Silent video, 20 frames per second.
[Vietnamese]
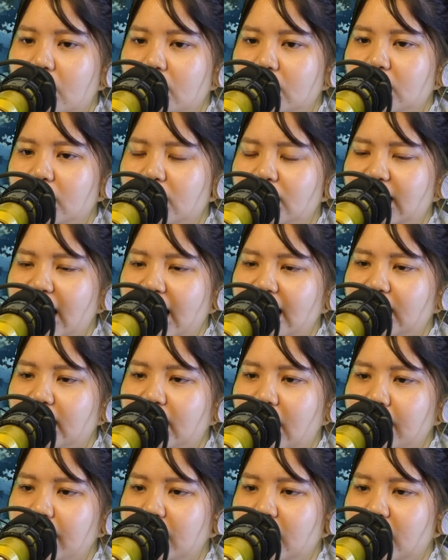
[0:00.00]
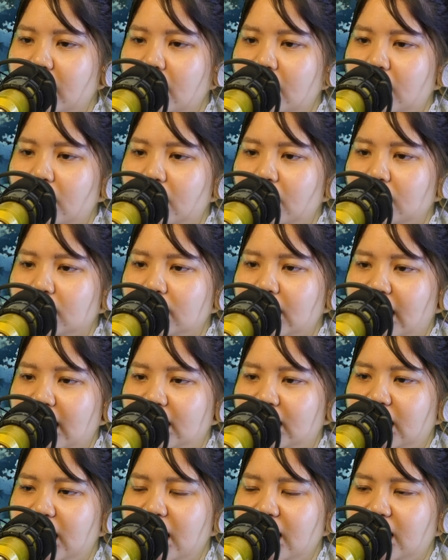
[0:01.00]
"Dương gia yên tâm, này
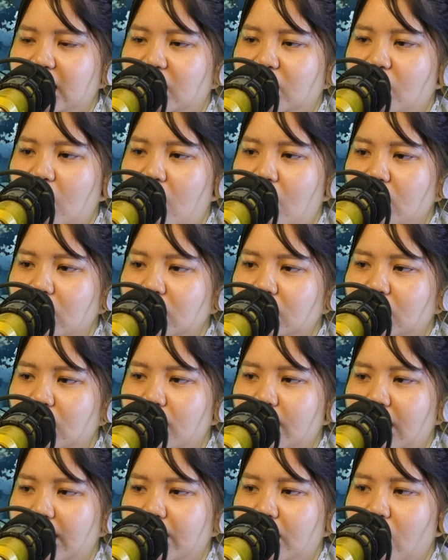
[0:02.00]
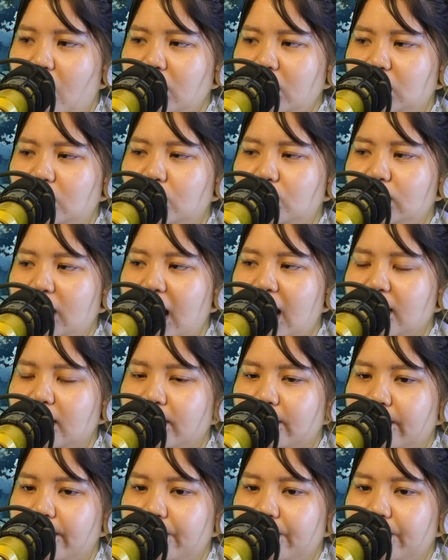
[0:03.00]
chỉ là việc nhỏ, không làm khó được chúng ta.